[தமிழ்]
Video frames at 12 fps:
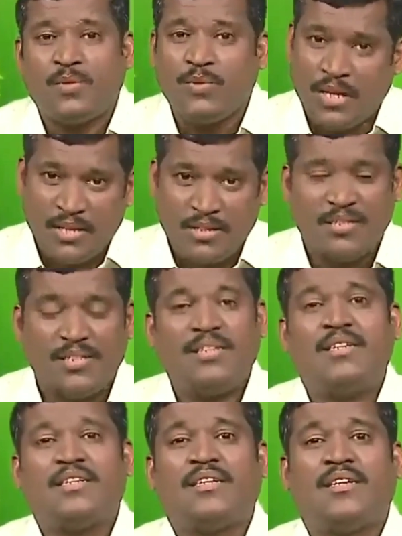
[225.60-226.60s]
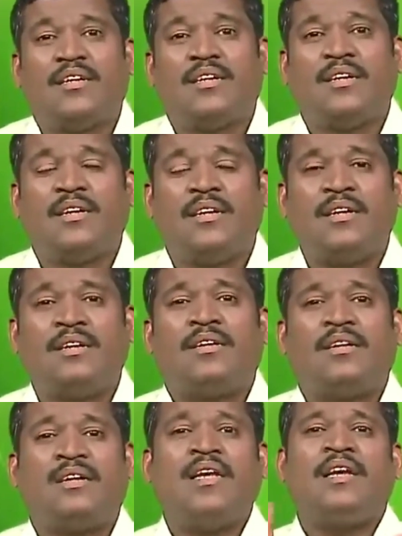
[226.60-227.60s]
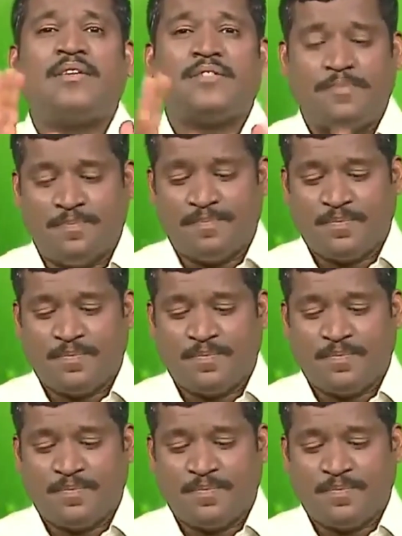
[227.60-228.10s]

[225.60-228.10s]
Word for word: உதாரணத்துக்கு கல்யாணம்